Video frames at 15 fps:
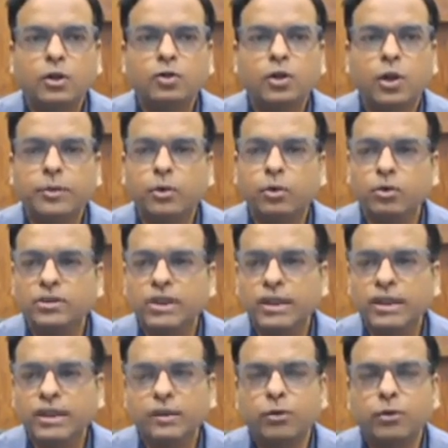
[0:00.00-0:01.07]
तो अभी रुक
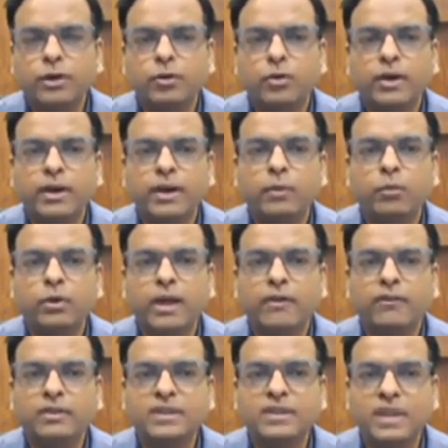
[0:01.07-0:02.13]
जाइए क्योंकि ट्वेंटी डे मोइंग
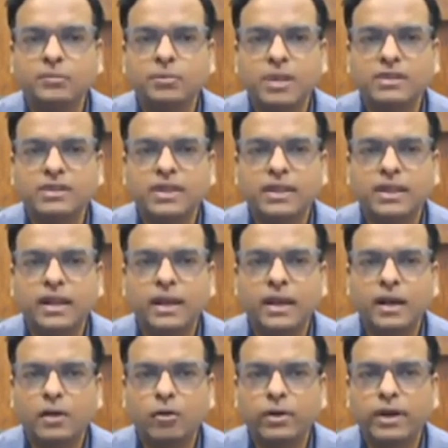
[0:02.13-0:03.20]
एवरेज के आसपास ट्रेड कर रहा है
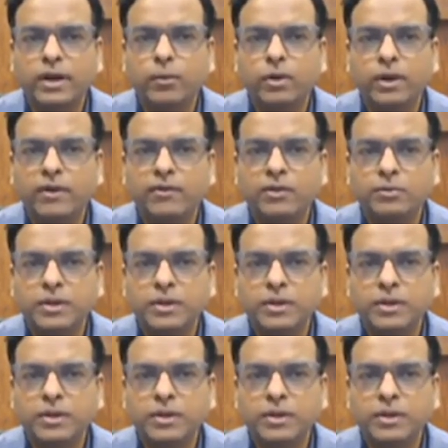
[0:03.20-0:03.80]
अगर ट्वेंटी डे मोइंग एवरेज